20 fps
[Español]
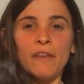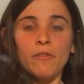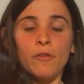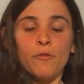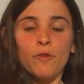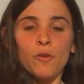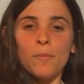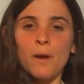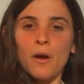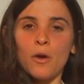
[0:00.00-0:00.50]
de,
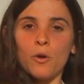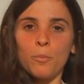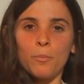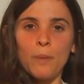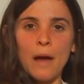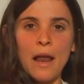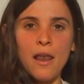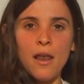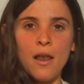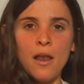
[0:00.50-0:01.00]
forma
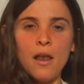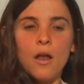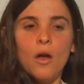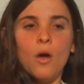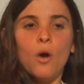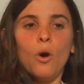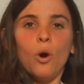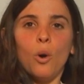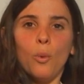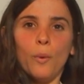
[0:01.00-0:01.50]
grupal
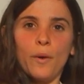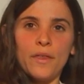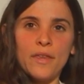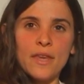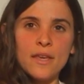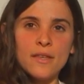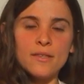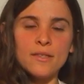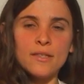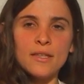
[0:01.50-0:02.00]

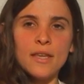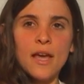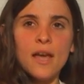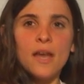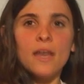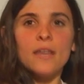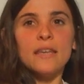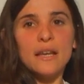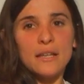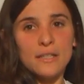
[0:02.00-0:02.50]
obediencia
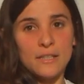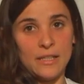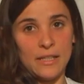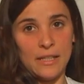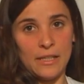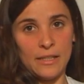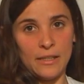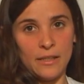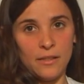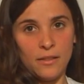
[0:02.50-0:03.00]
y
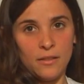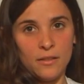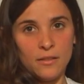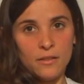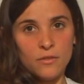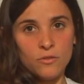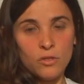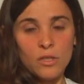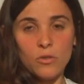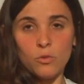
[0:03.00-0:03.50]
agility.
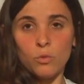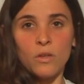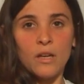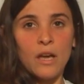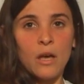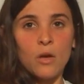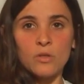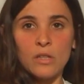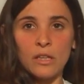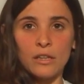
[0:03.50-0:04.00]
Son las
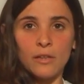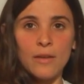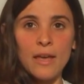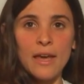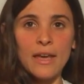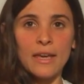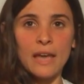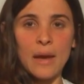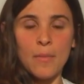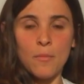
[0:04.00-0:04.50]
únicas dos
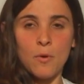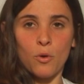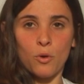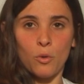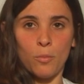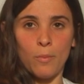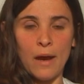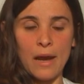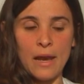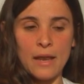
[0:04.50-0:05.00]
actividades que damos
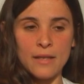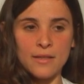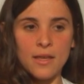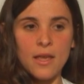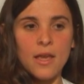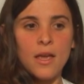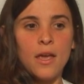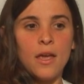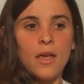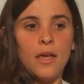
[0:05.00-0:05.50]
grupales.
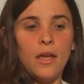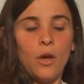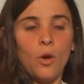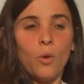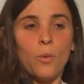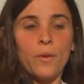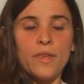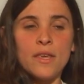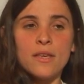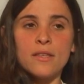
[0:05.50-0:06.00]
Eh,
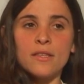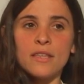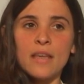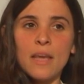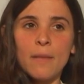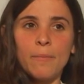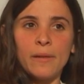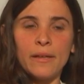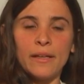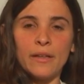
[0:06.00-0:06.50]

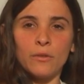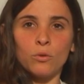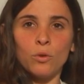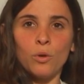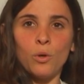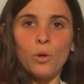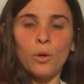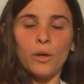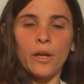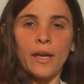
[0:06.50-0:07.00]
obediencia aplica
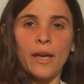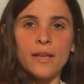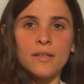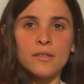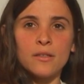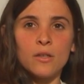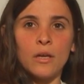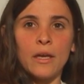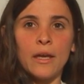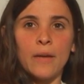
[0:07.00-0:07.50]
todo lo que
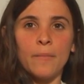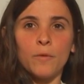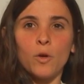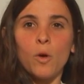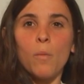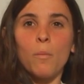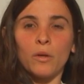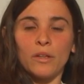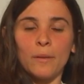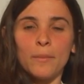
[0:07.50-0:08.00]
es eh,
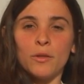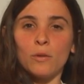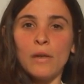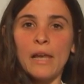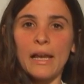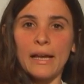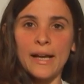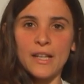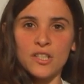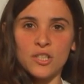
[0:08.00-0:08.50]
comportamiento
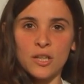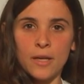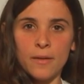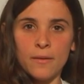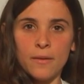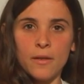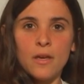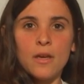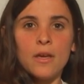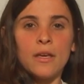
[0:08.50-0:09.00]
en la calle,
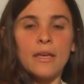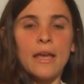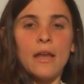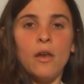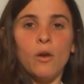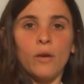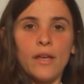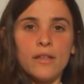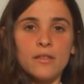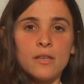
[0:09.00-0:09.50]
que
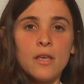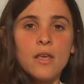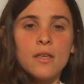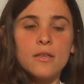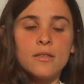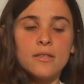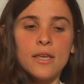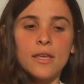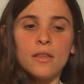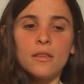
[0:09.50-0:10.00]
es lo que es
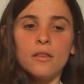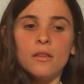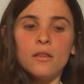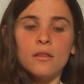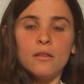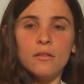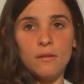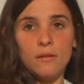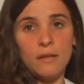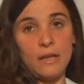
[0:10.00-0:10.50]
sit,
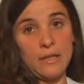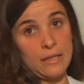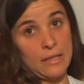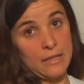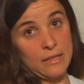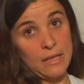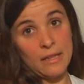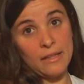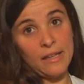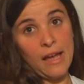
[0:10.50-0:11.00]
que es
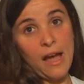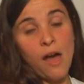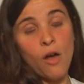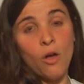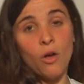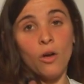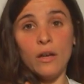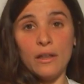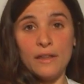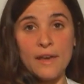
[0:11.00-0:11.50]
el
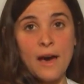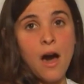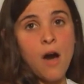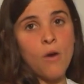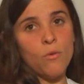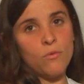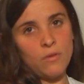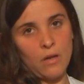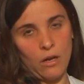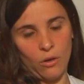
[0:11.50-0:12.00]
sentado,
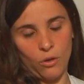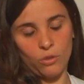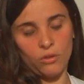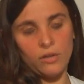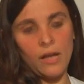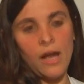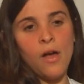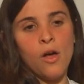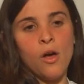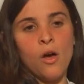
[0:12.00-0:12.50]
down,
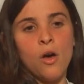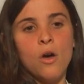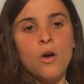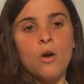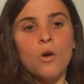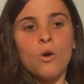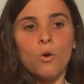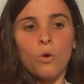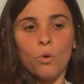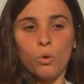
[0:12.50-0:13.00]
acostado,
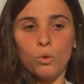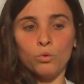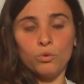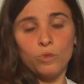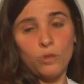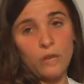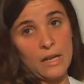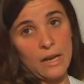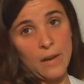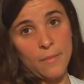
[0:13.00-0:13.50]

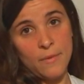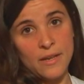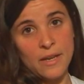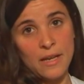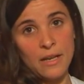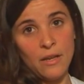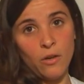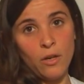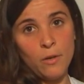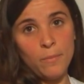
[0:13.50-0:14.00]
junto, que camina
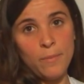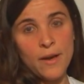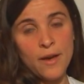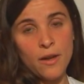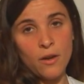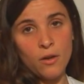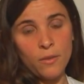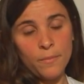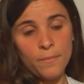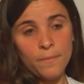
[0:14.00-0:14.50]
al lado del
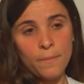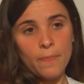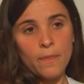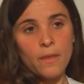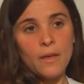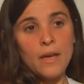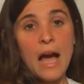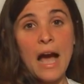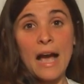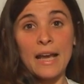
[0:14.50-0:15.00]
perro,
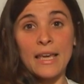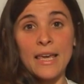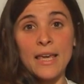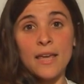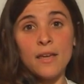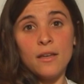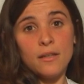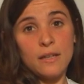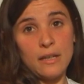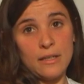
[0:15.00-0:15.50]

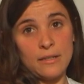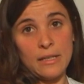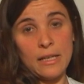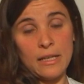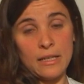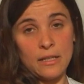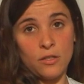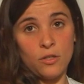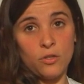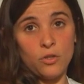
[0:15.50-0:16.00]
aquí, que es el
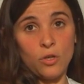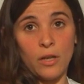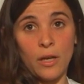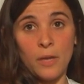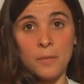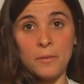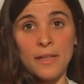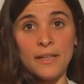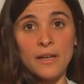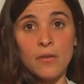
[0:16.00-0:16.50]
ejercicio
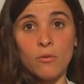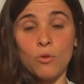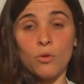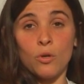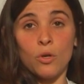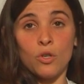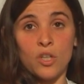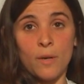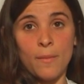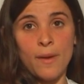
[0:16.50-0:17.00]
que venga
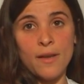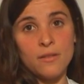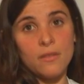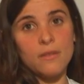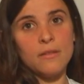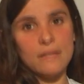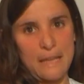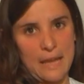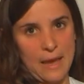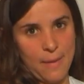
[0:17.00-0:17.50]
cuando lo llamás
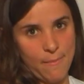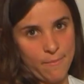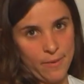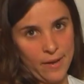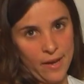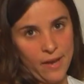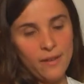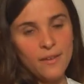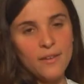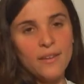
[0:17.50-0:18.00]

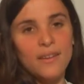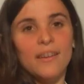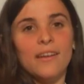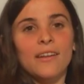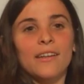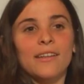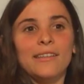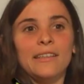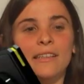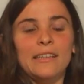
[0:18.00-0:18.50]
siempre,
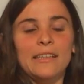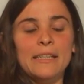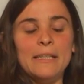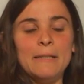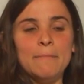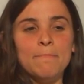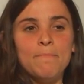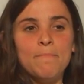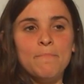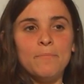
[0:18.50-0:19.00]
y
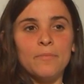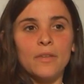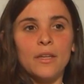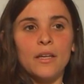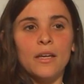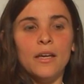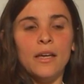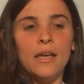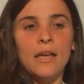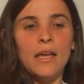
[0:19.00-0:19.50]
mm,
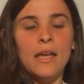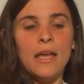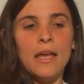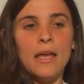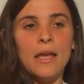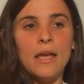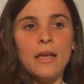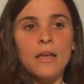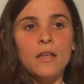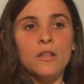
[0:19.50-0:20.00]

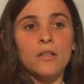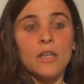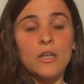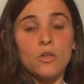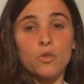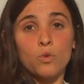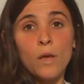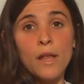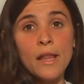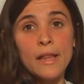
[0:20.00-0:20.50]
eh,
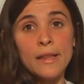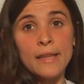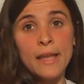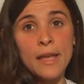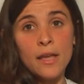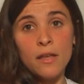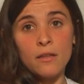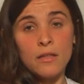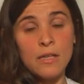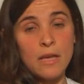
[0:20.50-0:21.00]
que
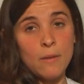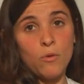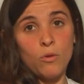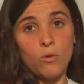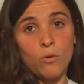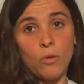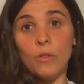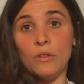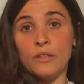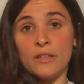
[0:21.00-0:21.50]
suelte,
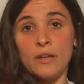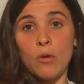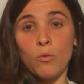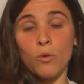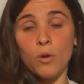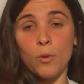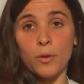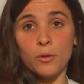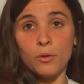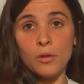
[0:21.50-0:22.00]
digamos, cuando tiene
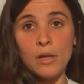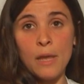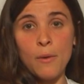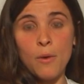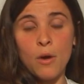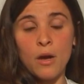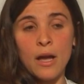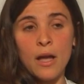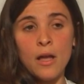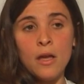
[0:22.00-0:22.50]
algún objeto en la
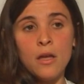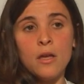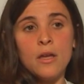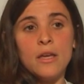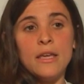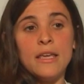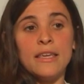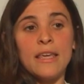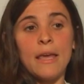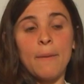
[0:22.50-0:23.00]
boca,
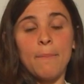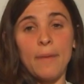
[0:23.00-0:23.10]
y que